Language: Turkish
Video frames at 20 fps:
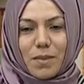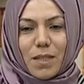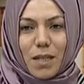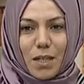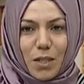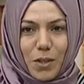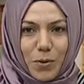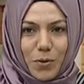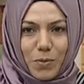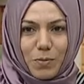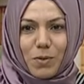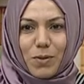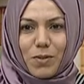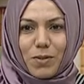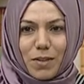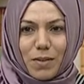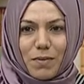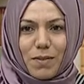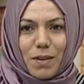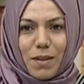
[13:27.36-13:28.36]
Alo
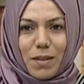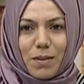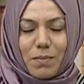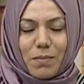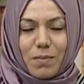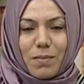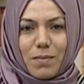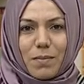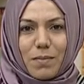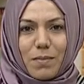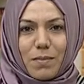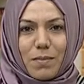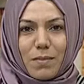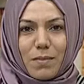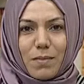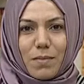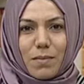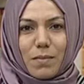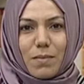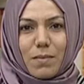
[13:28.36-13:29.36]
buyurun efendim.
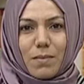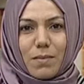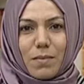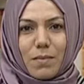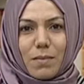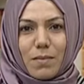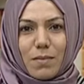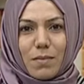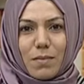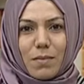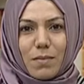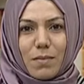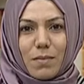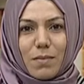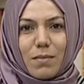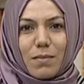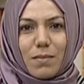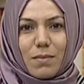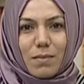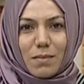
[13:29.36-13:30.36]
Alo
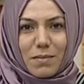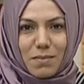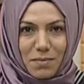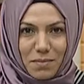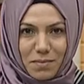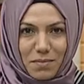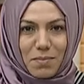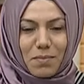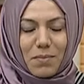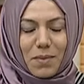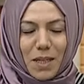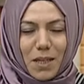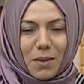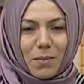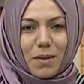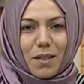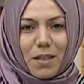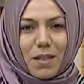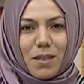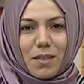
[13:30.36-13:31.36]
merhabalar.
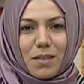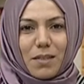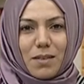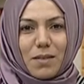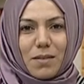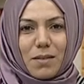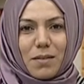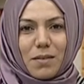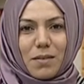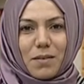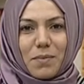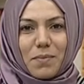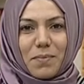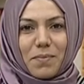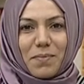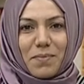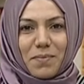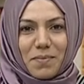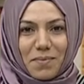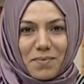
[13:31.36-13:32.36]
Merhabalar. Hayırlı günler
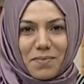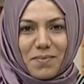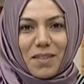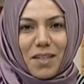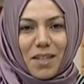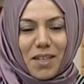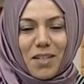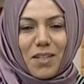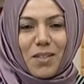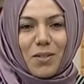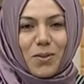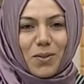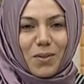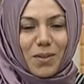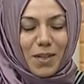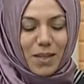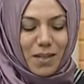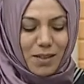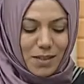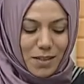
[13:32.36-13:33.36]
hocam. Hayırlı
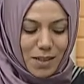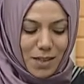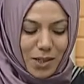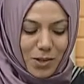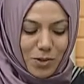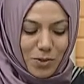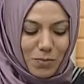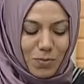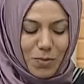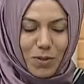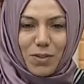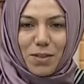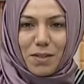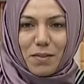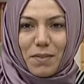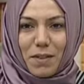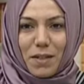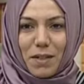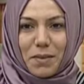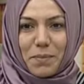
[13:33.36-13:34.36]
günler sağ olun. Buyurun
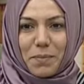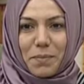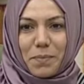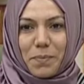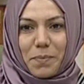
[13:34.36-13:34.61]
efendim.